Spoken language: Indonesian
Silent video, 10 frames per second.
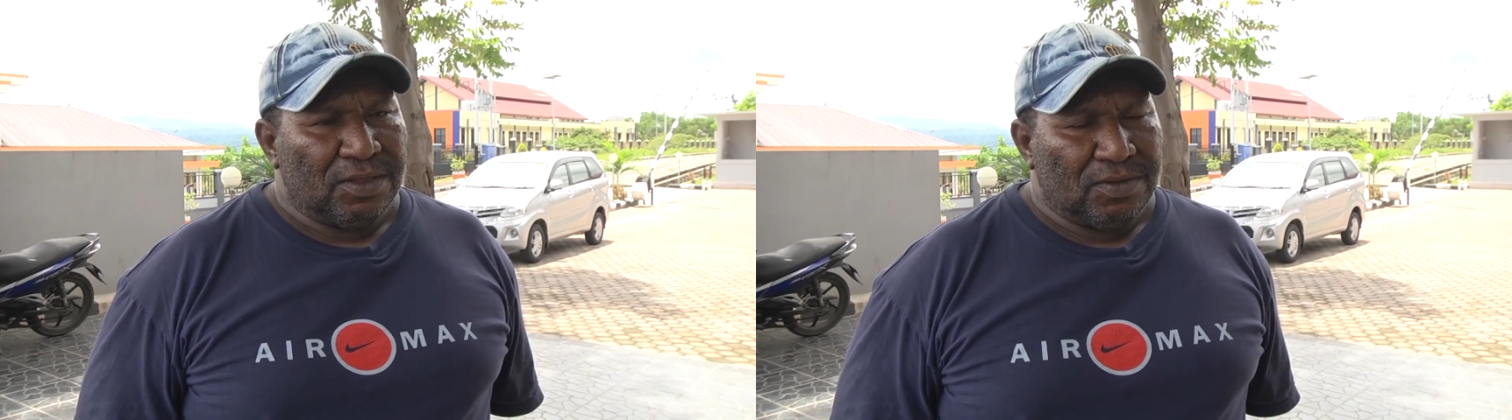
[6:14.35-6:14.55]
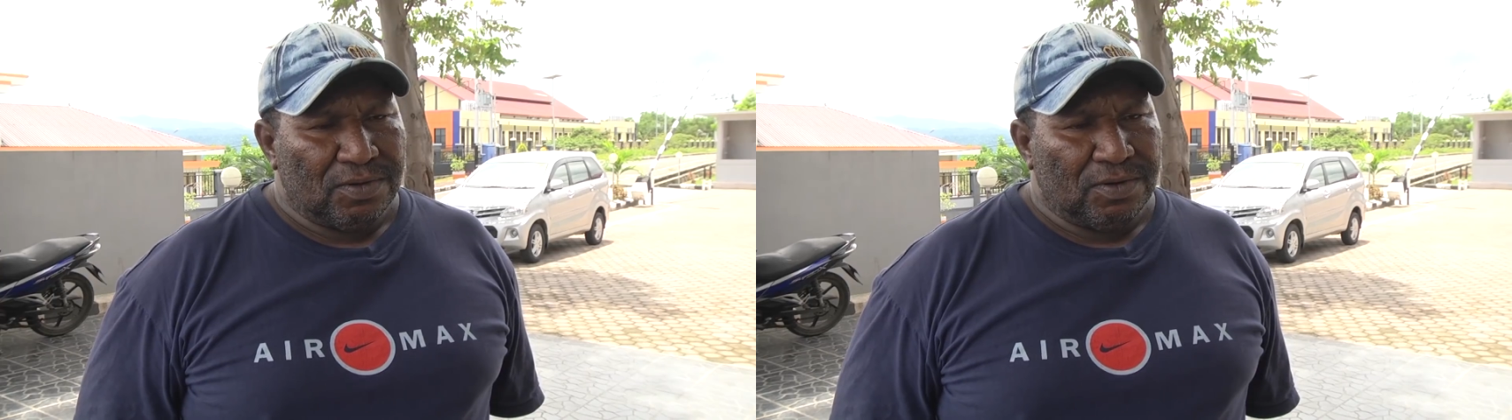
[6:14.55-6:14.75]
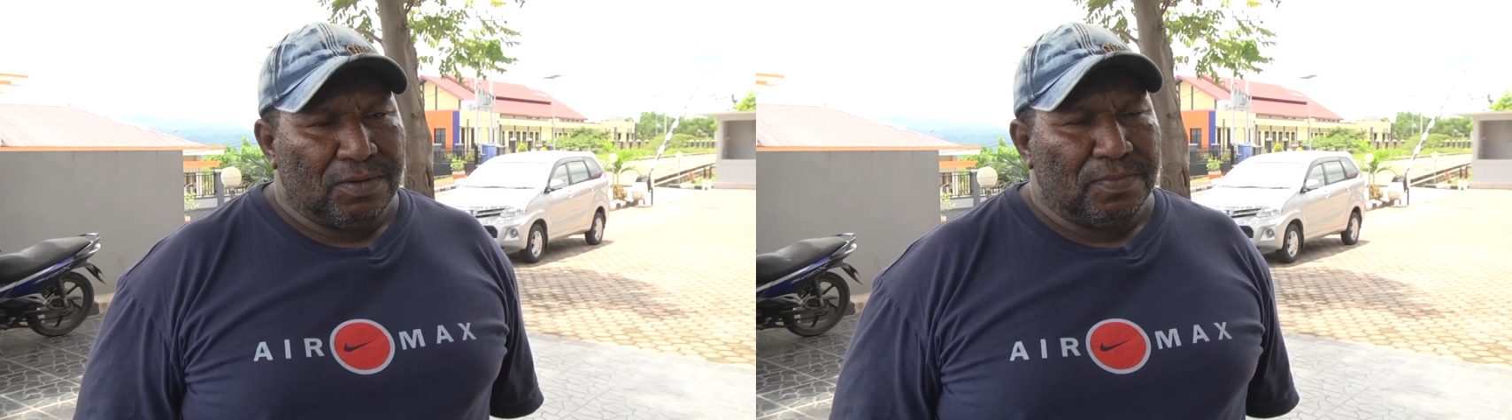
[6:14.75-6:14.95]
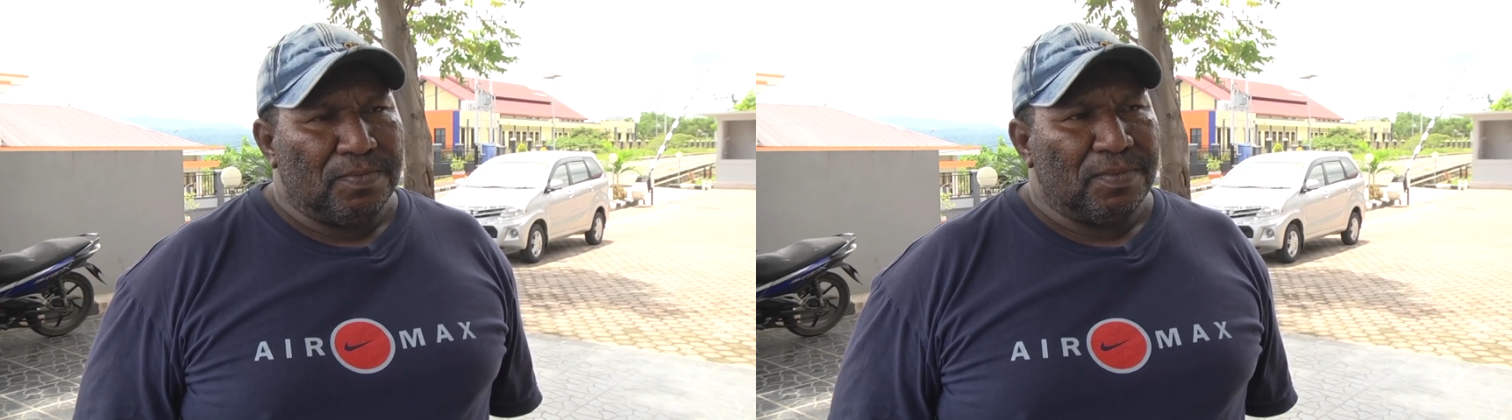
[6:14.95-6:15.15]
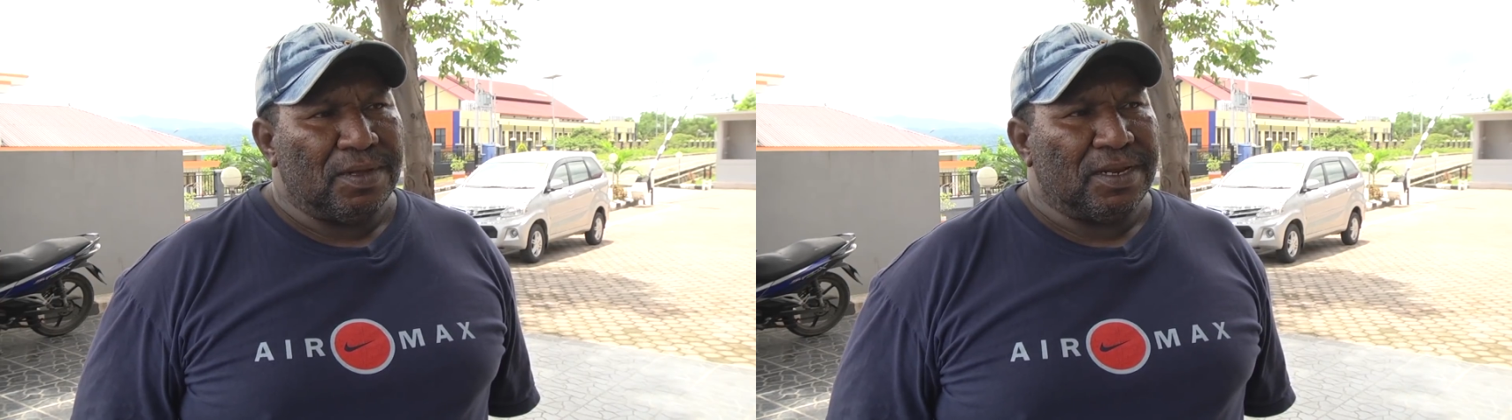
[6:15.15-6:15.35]
cukup
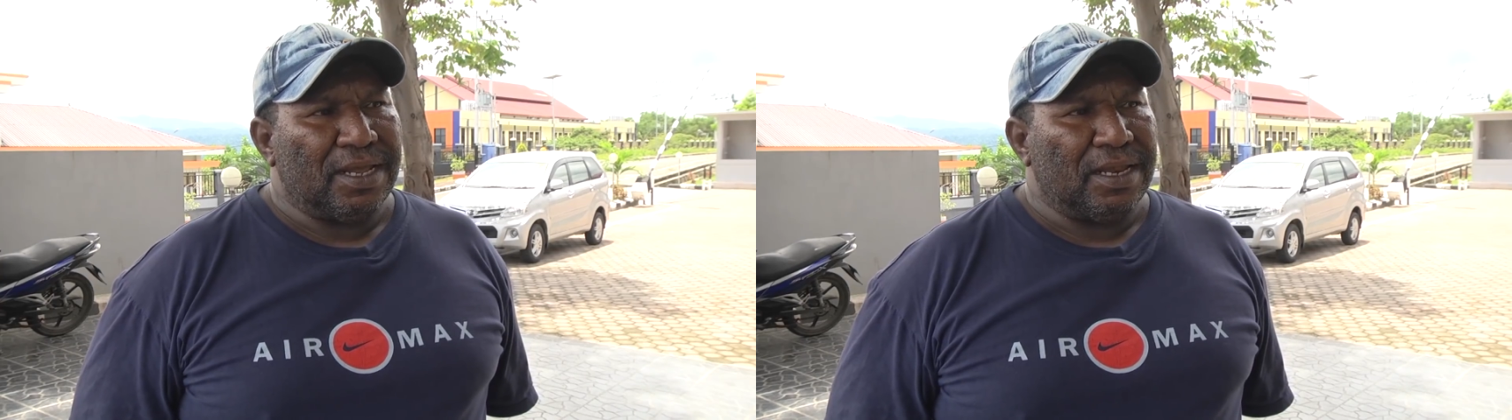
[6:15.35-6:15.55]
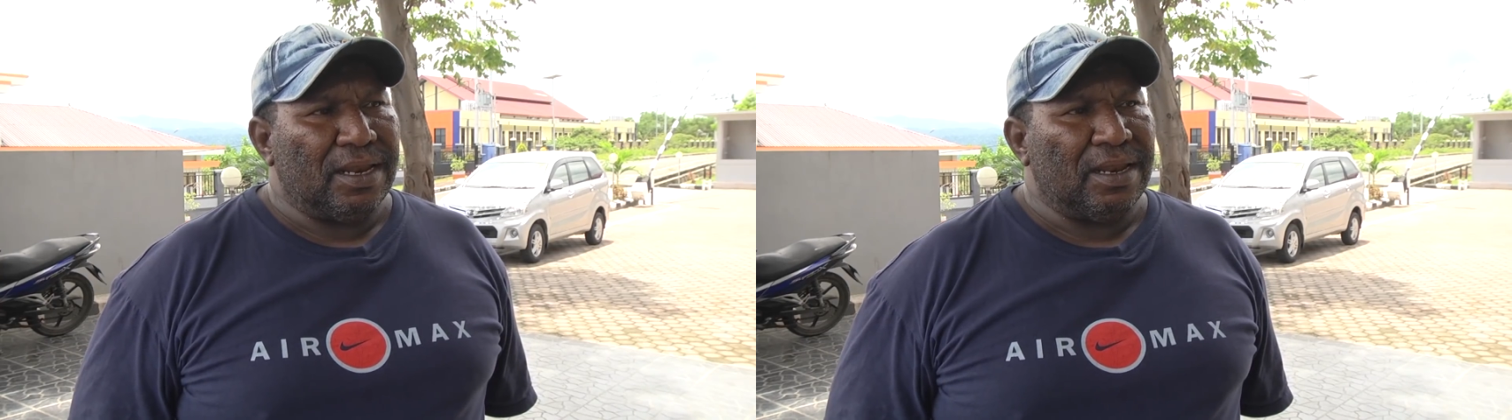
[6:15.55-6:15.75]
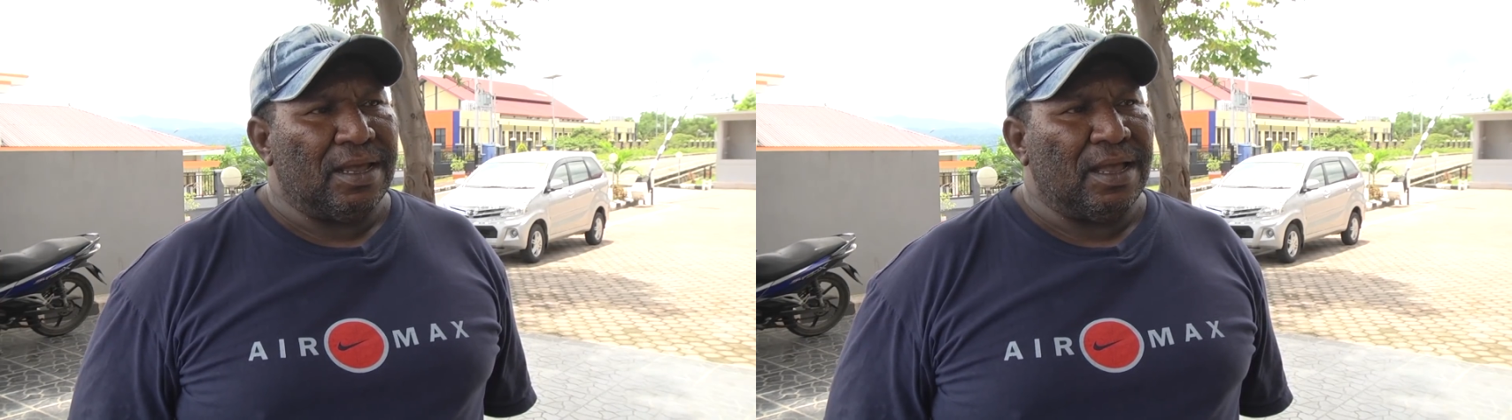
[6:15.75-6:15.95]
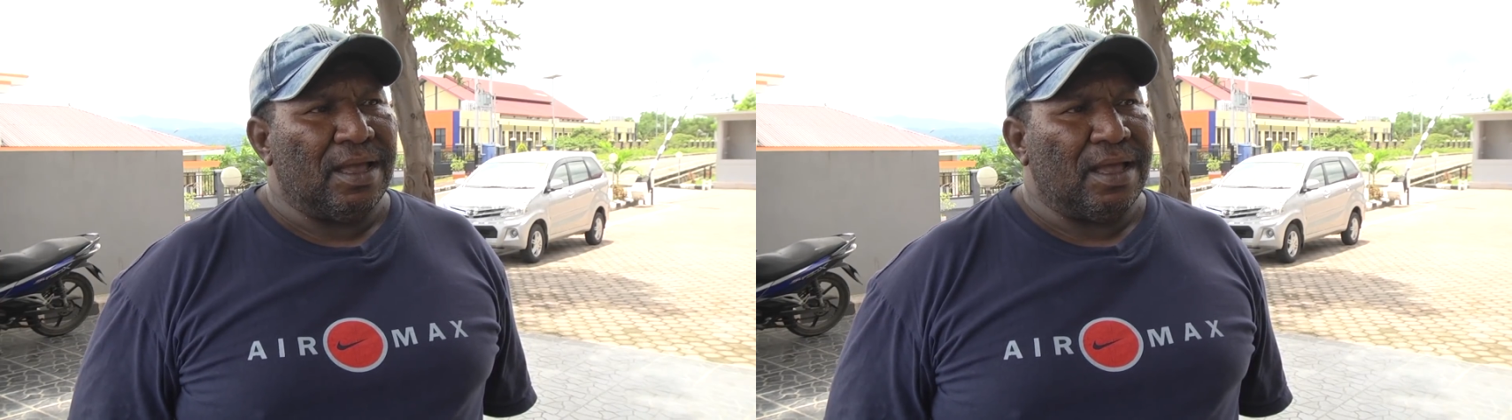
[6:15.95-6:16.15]
dan uh,